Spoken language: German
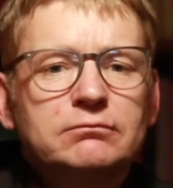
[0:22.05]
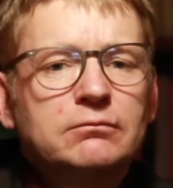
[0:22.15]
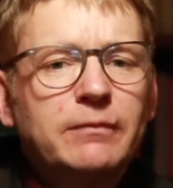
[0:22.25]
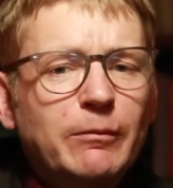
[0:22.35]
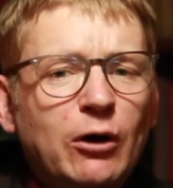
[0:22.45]

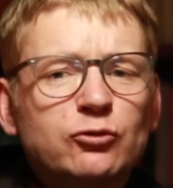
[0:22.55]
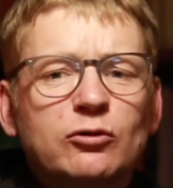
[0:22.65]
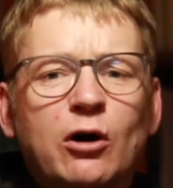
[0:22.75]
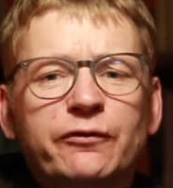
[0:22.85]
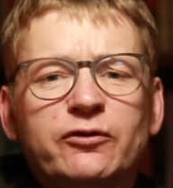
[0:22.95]
Beim
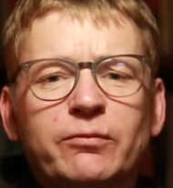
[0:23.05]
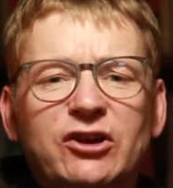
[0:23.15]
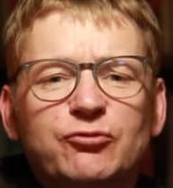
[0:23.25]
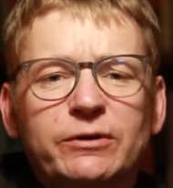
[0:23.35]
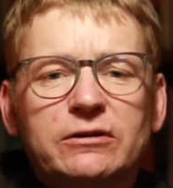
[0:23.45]
Autokauf zum
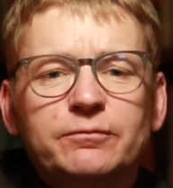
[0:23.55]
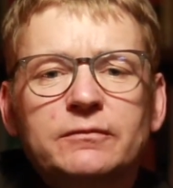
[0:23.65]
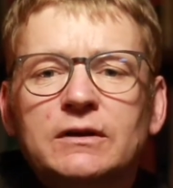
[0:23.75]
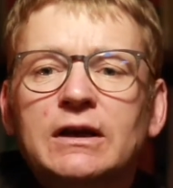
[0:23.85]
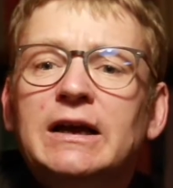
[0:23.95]
Beispiel.
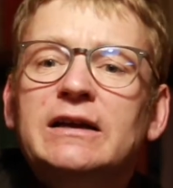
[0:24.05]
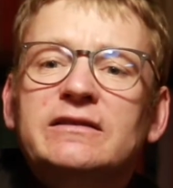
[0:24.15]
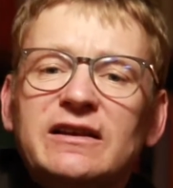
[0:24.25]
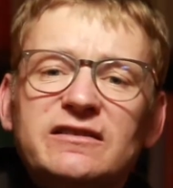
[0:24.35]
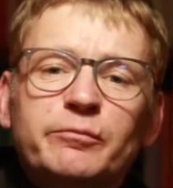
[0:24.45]

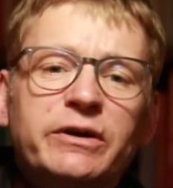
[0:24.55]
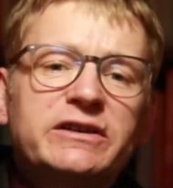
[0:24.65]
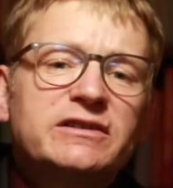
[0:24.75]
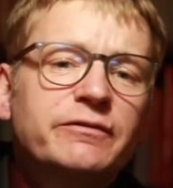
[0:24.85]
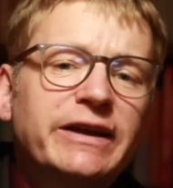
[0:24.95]

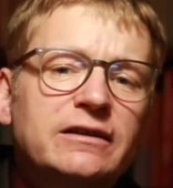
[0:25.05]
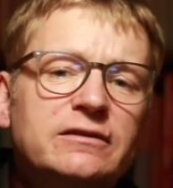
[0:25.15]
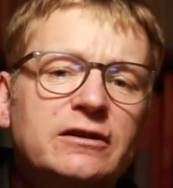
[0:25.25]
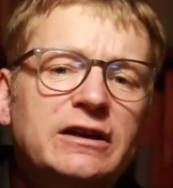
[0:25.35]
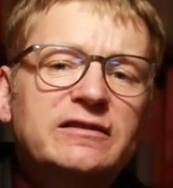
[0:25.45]
Testberichte werden
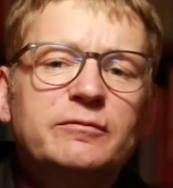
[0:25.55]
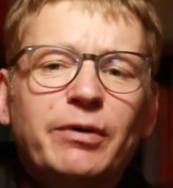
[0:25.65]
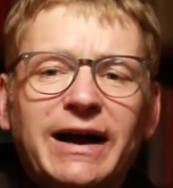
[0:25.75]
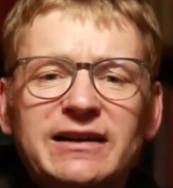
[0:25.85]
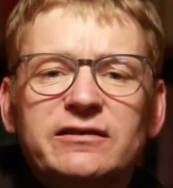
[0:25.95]
gelesen,
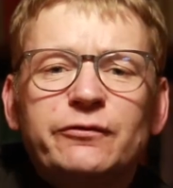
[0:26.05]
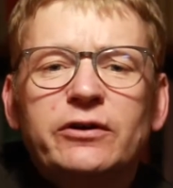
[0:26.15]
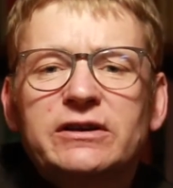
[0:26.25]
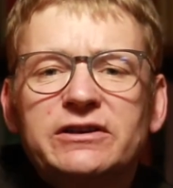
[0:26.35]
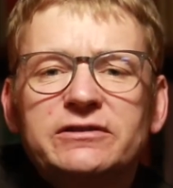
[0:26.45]
Preise
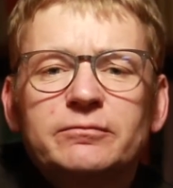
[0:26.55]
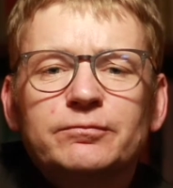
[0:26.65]
verglichen,